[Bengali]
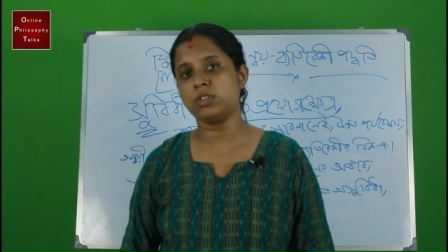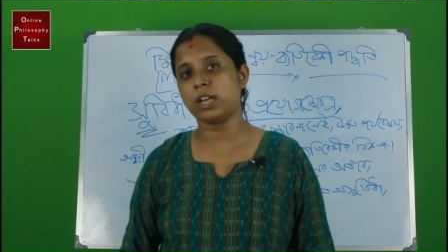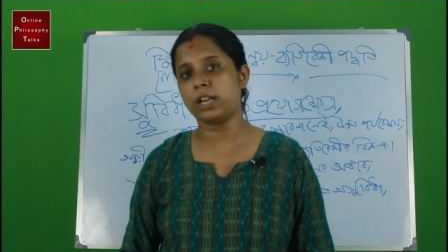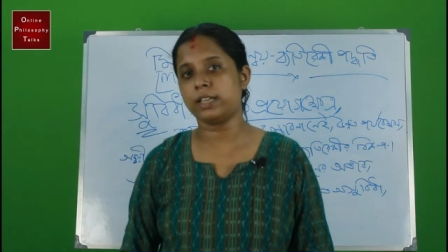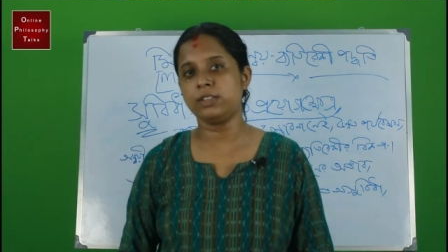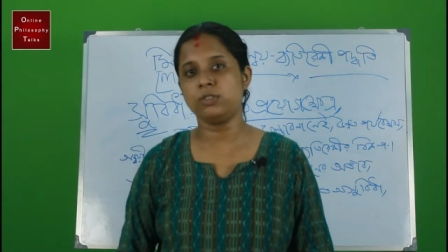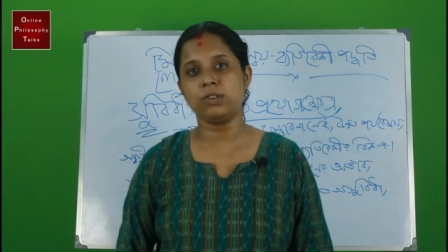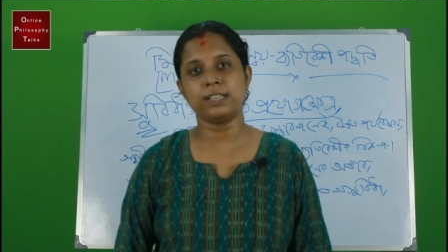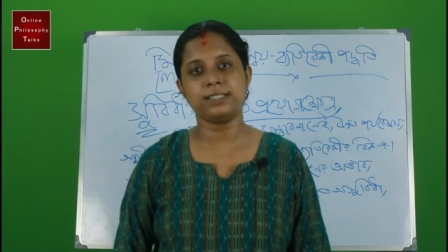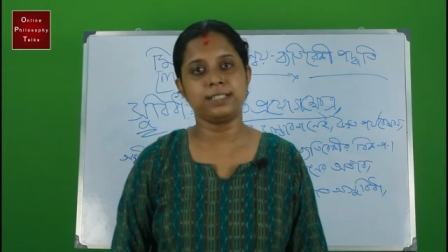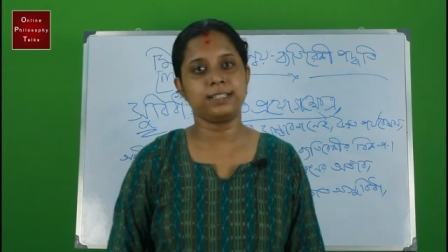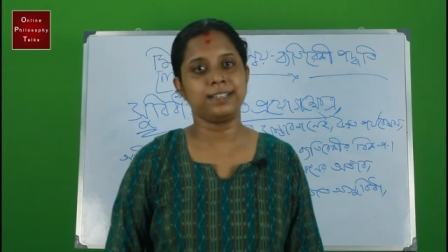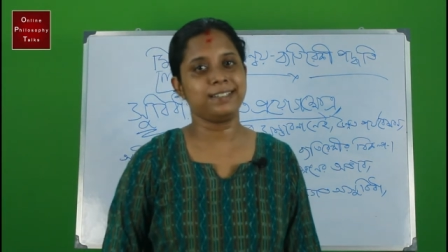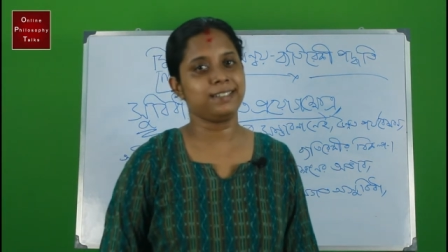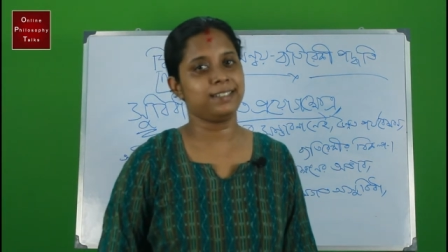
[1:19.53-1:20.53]
তারা কিন্তু আজকের
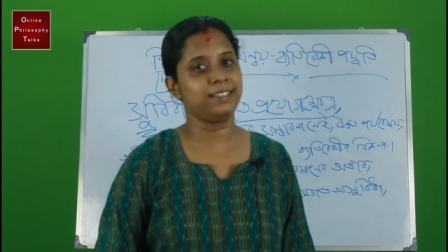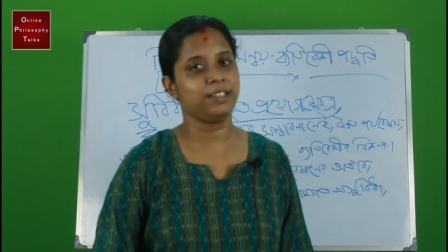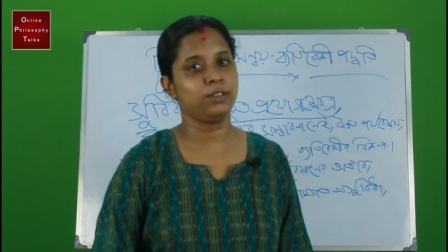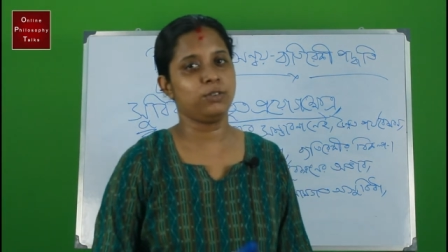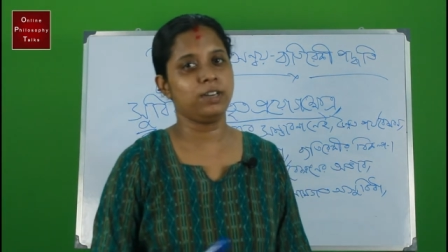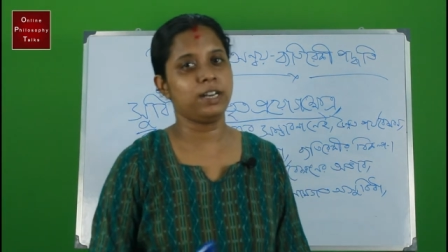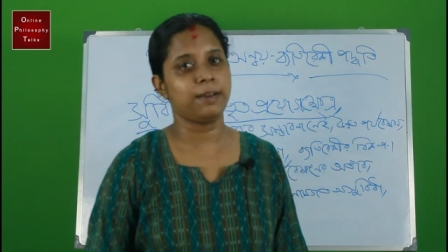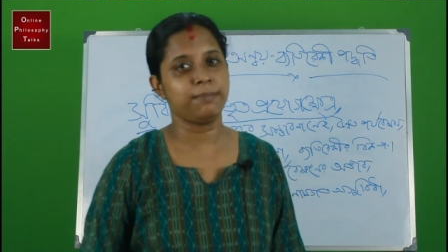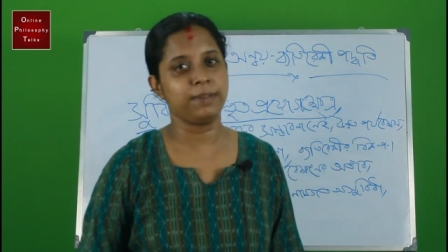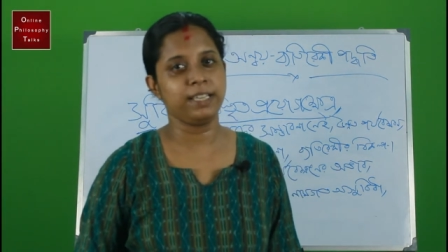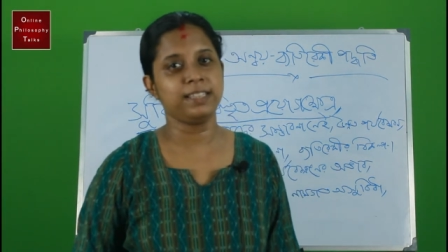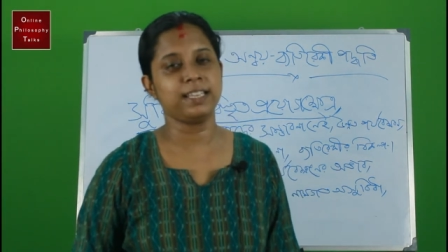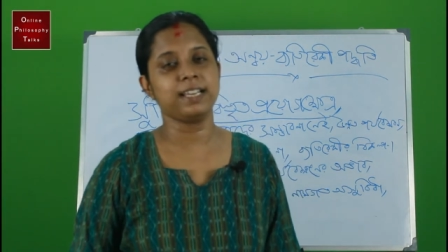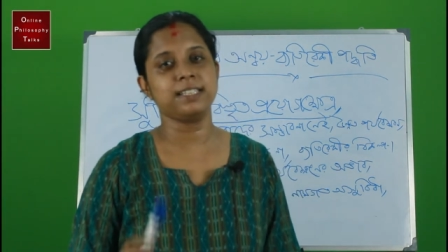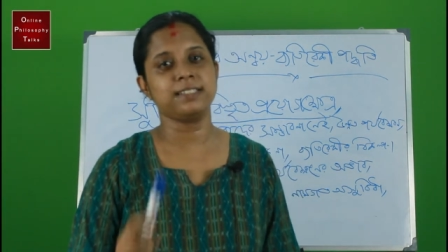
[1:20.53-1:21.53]
ক্লাসটা দেখে কোনো লাভ নেই
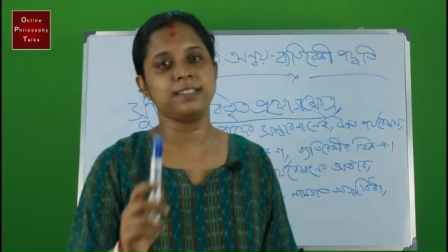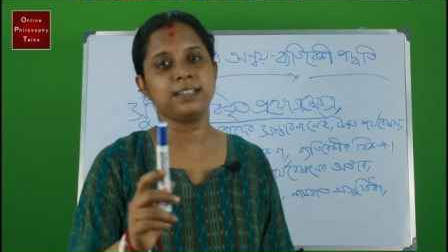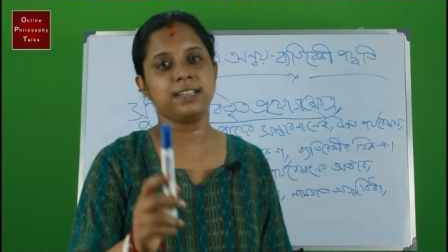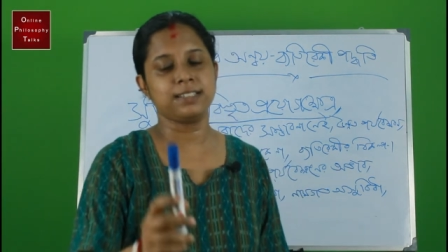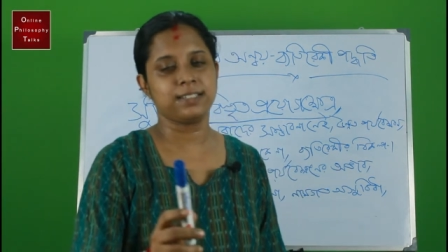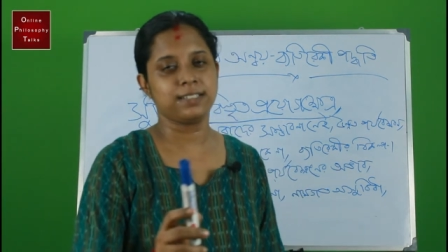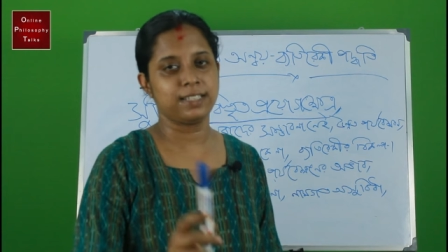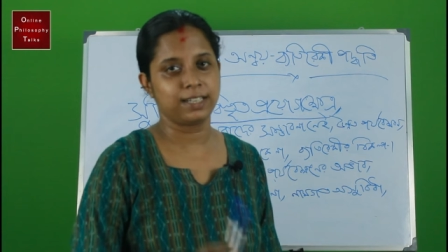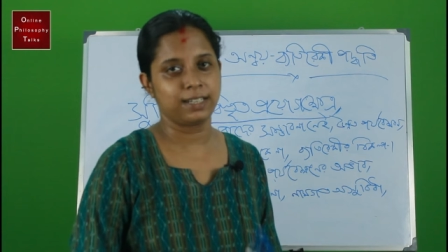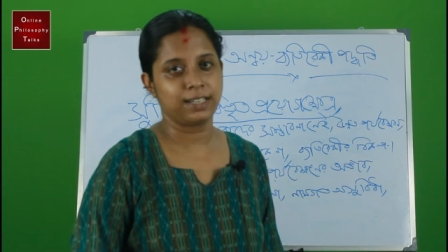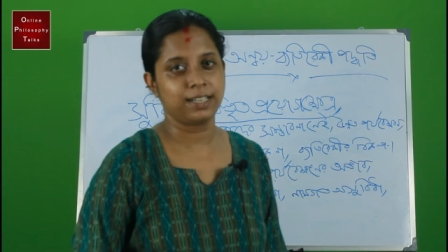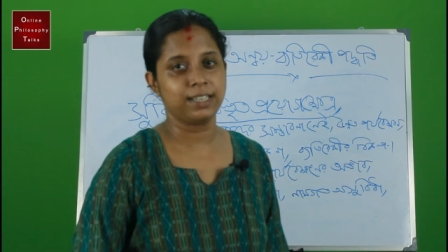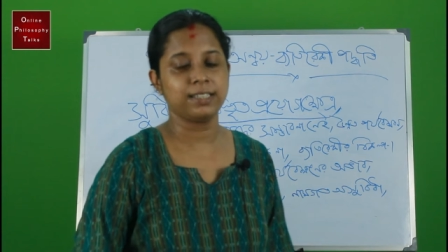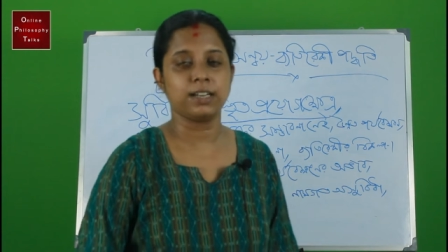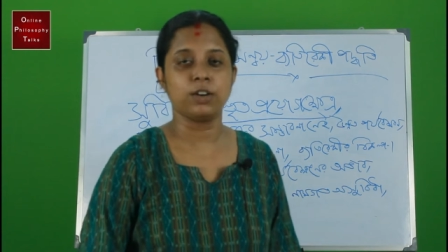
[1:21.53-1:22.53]
তাই আজকের ক্লাসটা দেখার
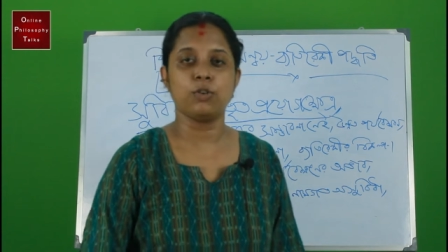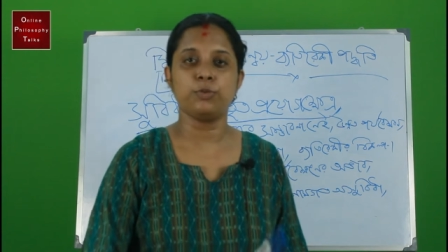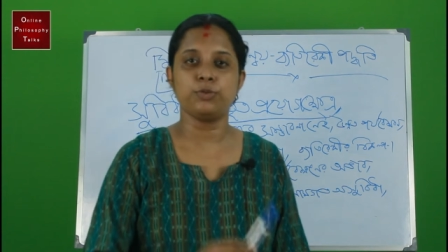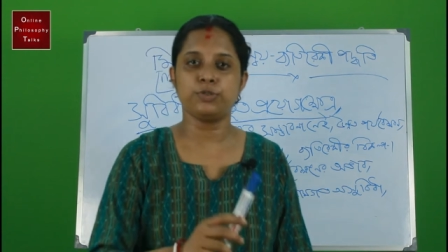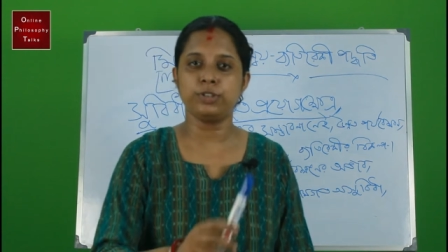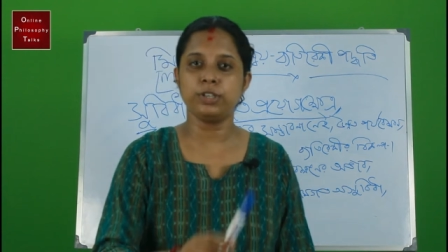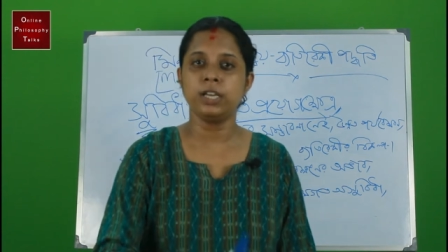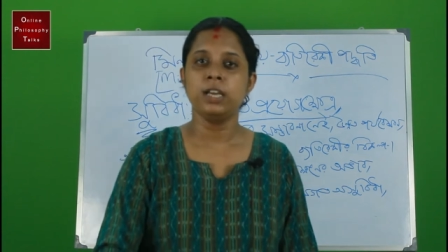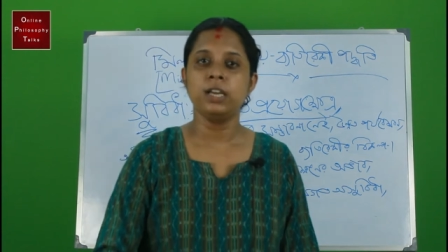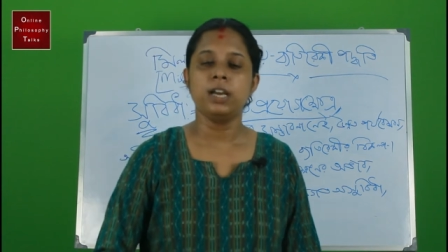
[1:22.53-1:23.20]
আগে তারা অবশ্যই